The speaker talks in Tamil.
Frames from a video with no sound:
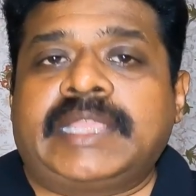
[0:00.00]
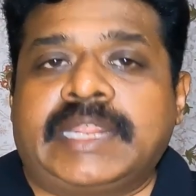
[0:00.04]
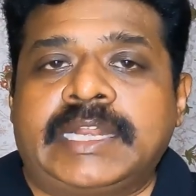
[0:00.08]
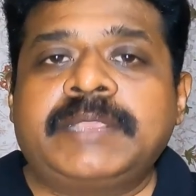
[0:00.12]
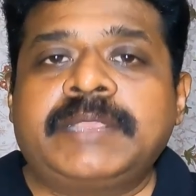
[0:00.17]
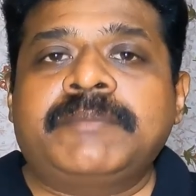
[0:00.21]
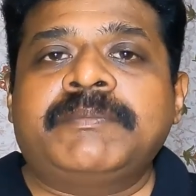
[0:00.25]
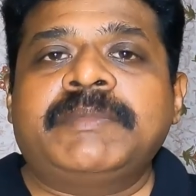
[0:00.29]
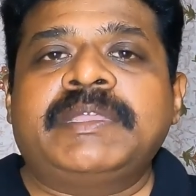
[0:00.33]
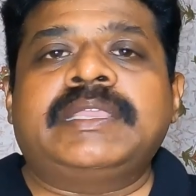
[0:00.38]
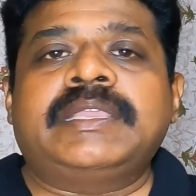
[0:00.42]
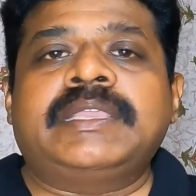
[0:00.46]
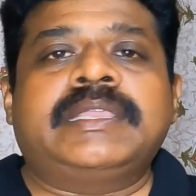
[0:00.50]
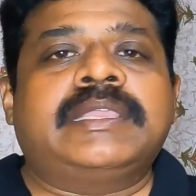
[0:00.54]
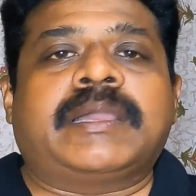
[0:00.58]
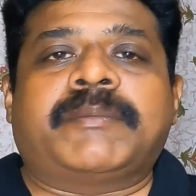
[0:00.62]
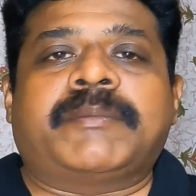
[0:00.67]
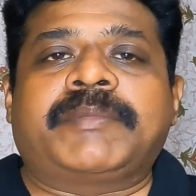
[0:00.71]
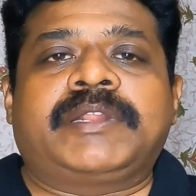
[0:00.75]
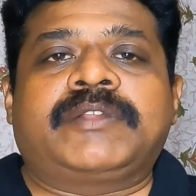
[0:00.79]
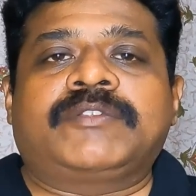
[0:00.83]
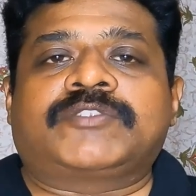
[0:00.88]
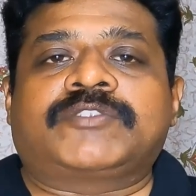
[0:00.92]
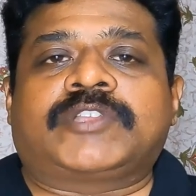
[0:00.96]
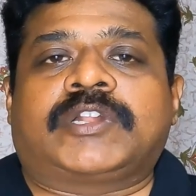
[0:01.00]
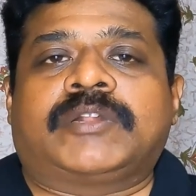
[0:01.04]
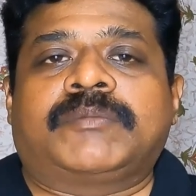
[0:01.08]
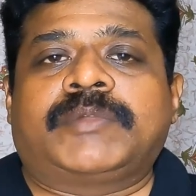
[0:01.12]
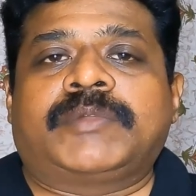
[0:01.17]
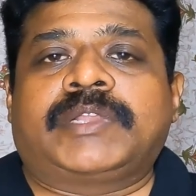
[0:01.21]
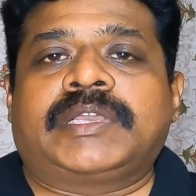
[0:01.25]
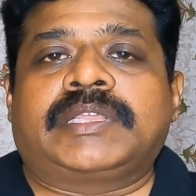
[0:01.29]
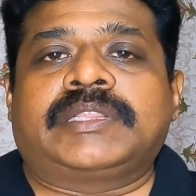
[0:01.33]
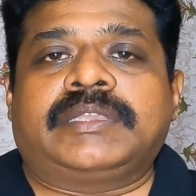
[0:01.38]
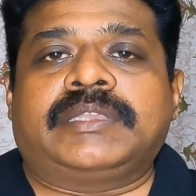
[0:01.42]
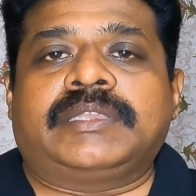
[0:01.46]
எனிமி அப்படின்னு சொல்ல
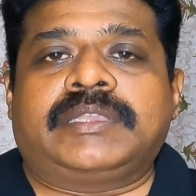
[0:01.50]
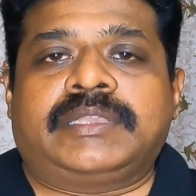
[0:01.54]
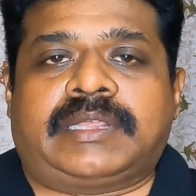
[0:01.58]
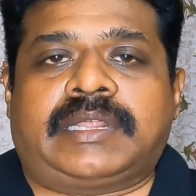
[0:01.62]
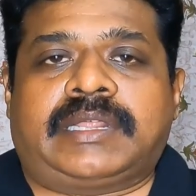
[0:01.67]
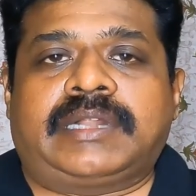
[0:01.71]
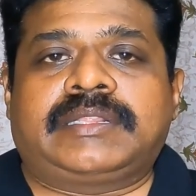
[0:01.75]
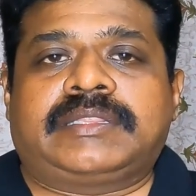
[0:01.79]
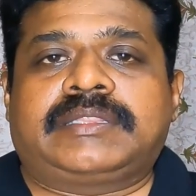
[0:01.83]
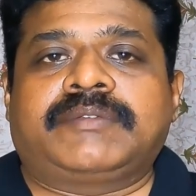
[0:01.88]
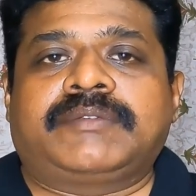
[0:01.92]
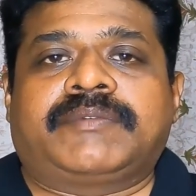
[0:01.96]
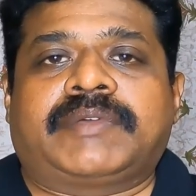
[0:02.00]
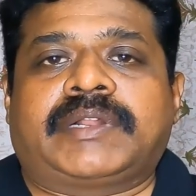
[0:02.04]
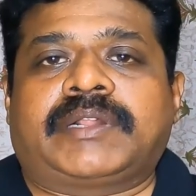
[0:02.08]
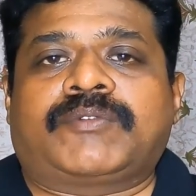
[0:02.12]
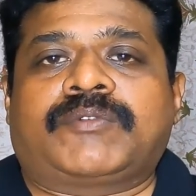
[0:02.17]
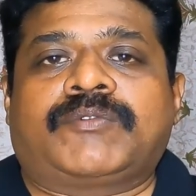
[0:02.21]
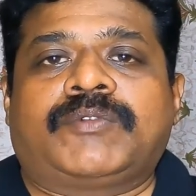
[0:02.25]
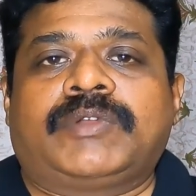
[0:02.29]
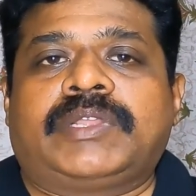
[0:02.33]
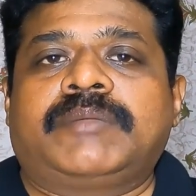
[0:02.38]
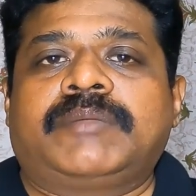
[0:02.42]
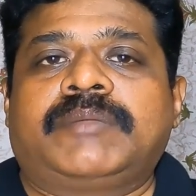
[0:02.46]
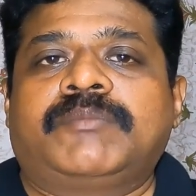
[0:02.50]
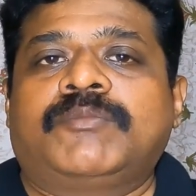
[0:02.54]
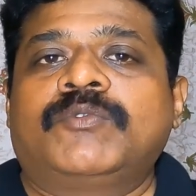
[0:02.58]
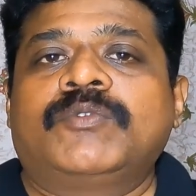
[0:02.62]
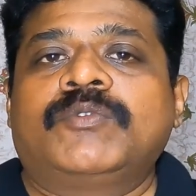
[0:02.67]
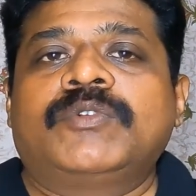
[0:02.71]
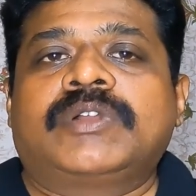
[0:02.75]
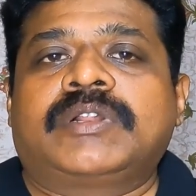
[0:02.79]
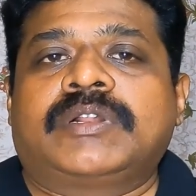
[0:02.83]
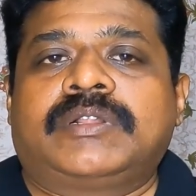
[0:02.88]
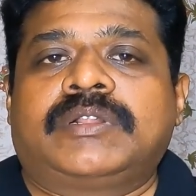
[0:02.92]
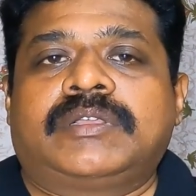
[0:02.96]
முடியாது அடுத்து வரக்கூடிய
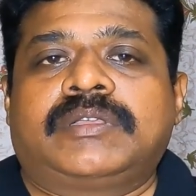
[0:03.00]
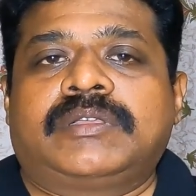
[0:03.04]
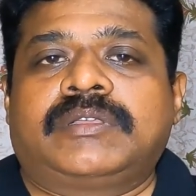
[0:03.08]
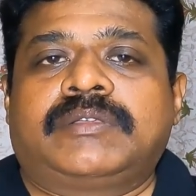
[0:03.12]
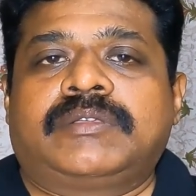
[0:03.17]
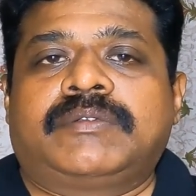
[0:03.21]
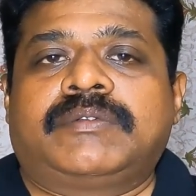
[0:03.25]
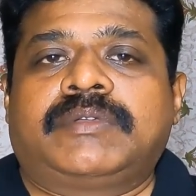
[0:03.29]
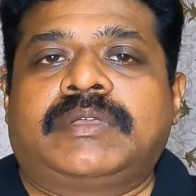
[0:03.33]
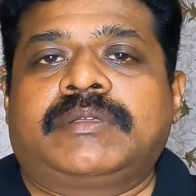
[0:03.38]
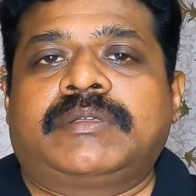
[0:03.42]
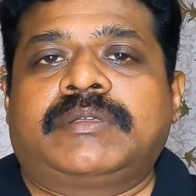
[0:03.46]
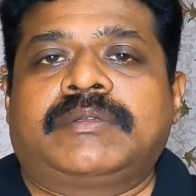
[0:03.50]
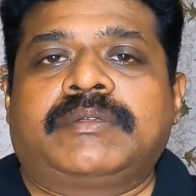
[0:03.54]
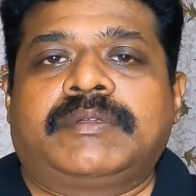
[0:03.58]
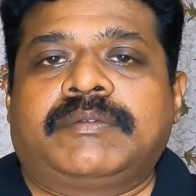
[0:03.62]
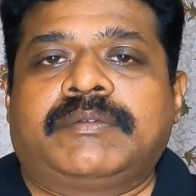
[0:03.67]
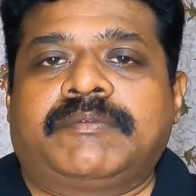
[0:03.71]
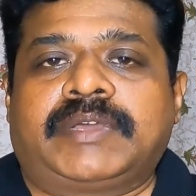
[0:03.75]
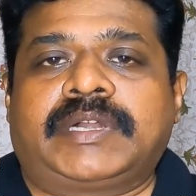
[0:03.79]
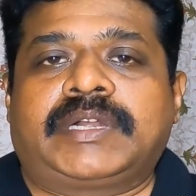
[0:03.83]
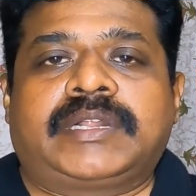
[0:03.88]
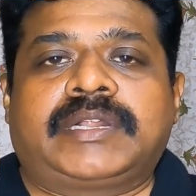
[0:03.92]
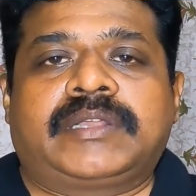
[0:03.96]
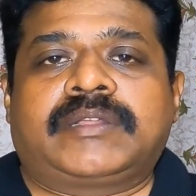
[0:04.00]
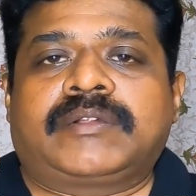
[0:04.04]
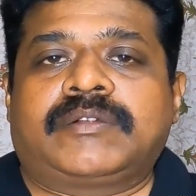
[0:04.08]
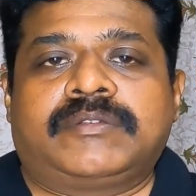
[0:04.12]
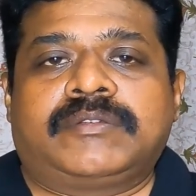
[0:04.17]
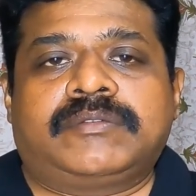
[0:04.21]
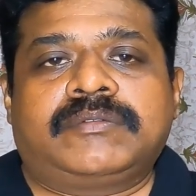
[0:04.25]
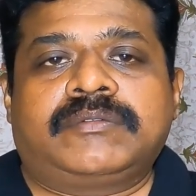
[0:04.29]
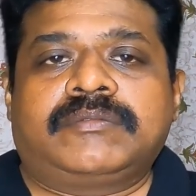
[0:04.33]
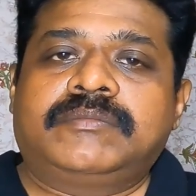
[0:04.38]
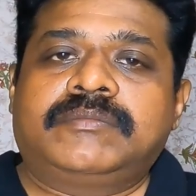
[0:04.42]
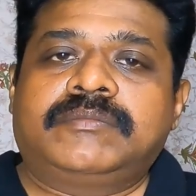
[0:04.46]
மூன்று
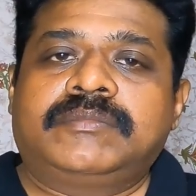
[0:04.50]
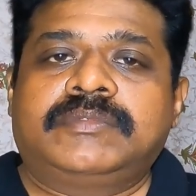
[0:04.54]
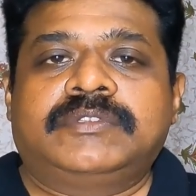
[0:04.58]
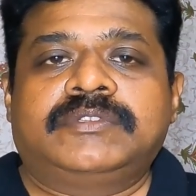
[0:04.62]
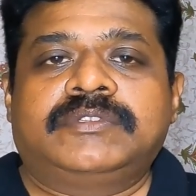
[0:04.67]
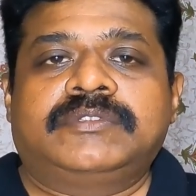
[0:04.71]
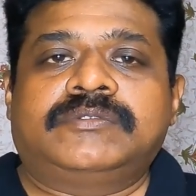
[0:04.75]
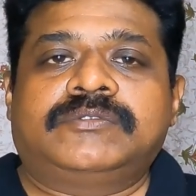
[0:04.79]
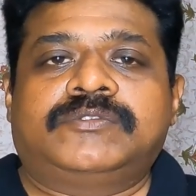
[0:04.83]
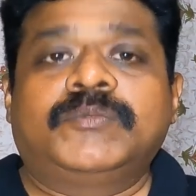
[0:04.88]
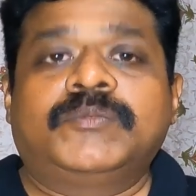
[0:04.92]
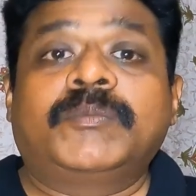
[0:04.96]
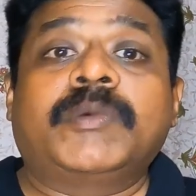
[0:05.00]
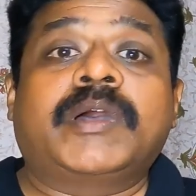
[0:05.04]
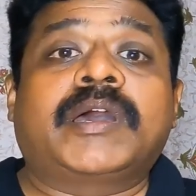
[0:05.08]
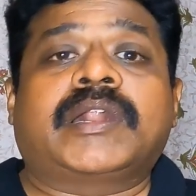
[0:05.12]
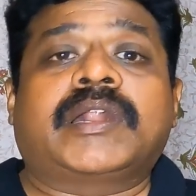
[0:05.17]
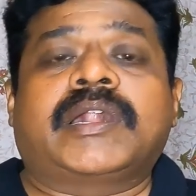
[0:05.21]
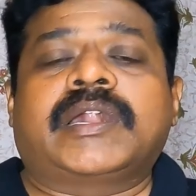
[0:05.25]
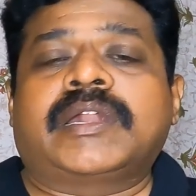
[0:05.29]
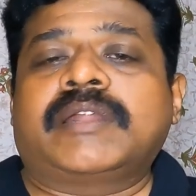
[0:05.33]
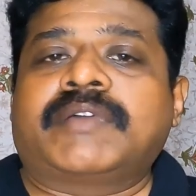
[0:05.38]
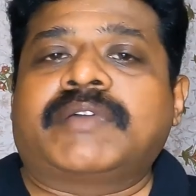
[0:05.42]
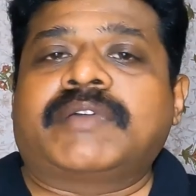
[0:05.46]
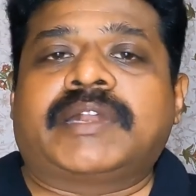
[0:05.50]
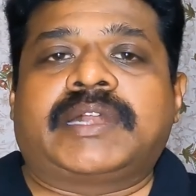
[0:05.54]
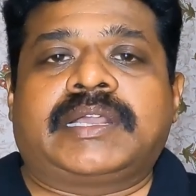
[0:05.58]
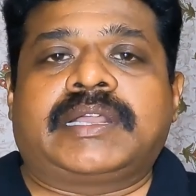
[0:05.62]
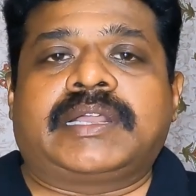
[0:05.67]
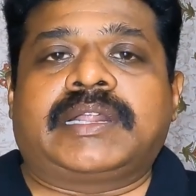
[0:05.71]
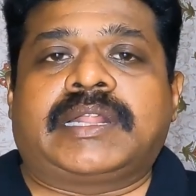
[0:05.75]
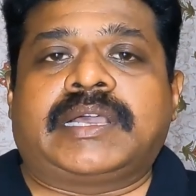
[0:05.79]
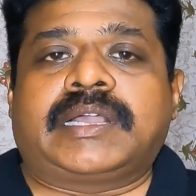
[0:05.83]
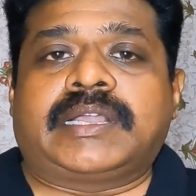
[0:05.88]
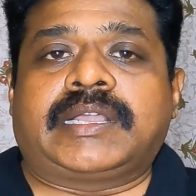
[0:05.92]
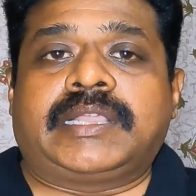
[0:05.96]
வருடங்களும் சுமாரான
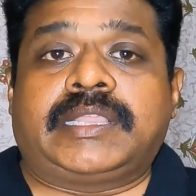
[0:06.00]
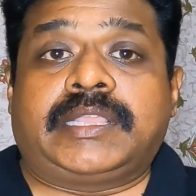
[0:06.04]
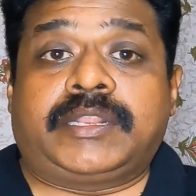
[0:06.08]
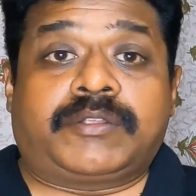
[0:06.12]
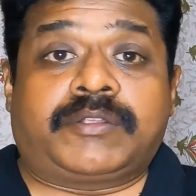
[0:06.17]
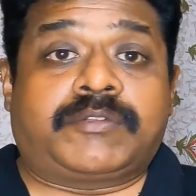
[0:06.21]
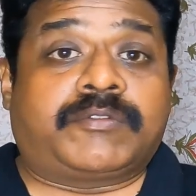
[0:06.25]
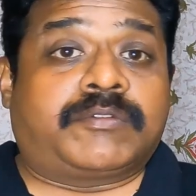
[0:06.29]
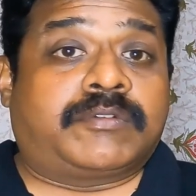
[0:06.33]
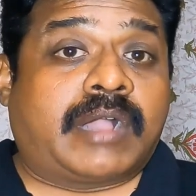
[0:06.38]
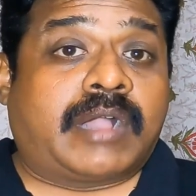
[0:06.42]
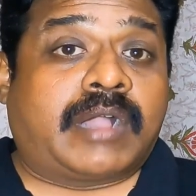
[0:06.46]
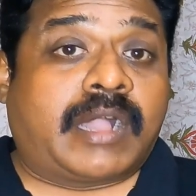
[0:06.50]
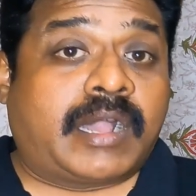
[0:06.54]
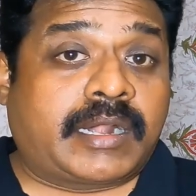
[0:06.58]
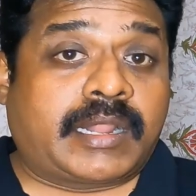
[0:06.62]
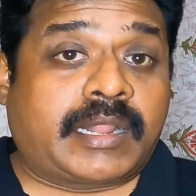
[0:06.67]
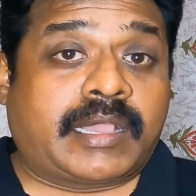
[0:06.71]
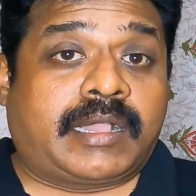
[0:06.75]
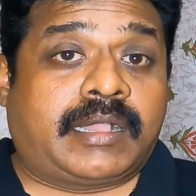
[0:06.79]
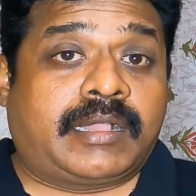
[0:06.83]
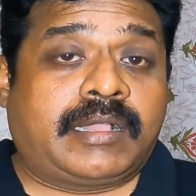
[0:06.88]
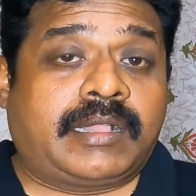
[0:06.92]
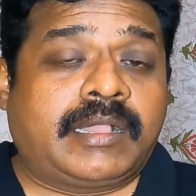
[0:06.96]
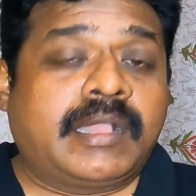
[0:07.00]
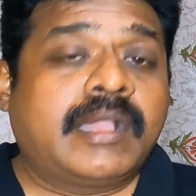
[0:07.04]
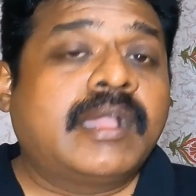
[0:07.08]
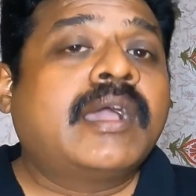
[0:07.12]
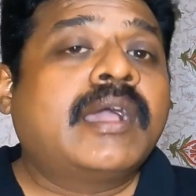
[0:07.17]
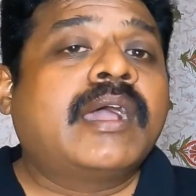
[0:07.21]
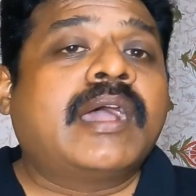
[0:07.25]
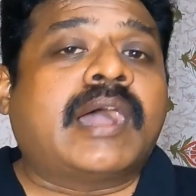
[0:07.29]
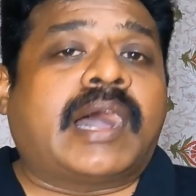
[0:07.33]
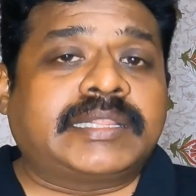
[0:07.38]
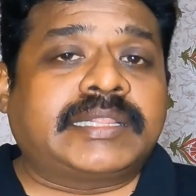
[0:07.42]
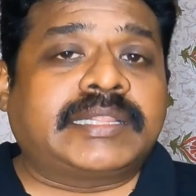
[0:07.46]
வருடங்களாக இருக்கும் ஆனால்
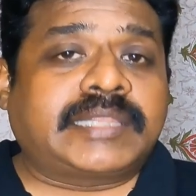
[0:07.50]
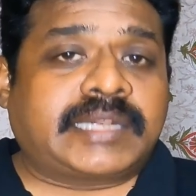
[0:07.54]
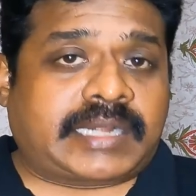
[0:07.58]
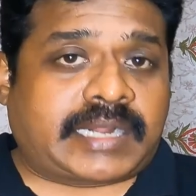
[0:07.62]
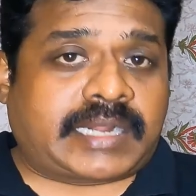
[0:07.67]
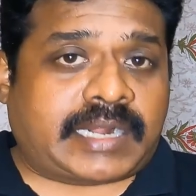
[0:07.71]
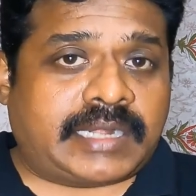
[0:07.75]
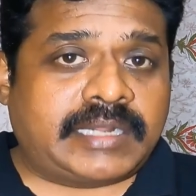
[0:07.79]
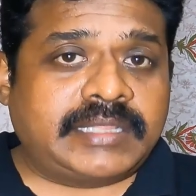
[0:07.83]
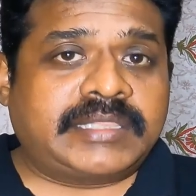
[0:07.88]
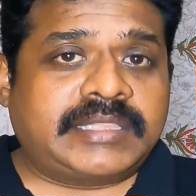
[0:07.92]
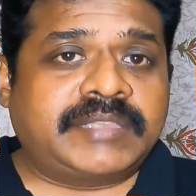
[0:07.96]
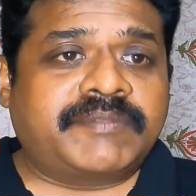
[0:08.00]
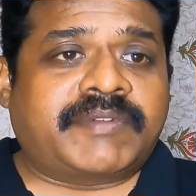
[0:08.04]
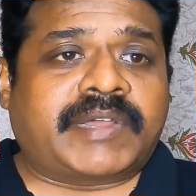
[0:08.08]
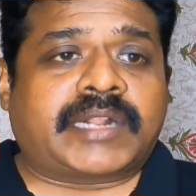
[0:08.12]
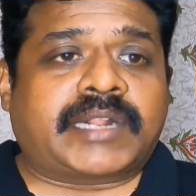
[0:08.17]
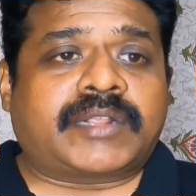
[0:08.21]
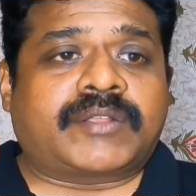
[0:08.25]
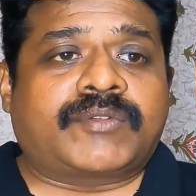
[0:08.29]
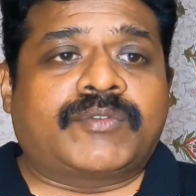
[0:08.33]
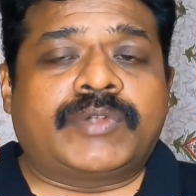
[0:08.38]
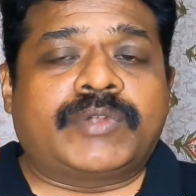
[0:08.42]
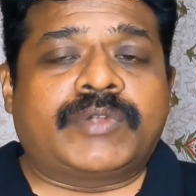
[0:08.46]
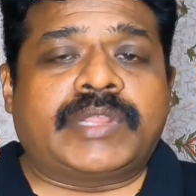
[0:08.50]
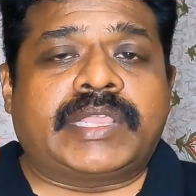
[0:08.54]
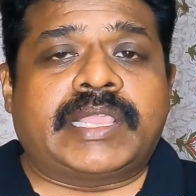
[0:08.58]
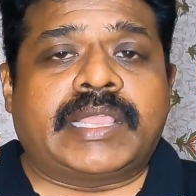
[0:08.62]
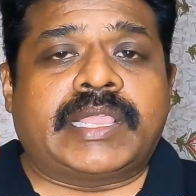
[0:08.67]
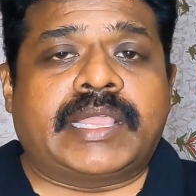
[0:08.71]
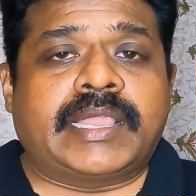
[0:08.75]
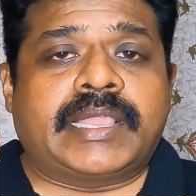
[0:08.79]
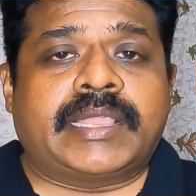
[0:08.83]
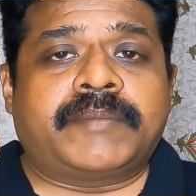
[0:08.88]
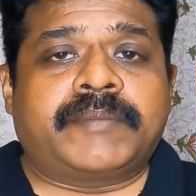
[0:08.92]
அதற்கு அடுத்து வரக்கூடிய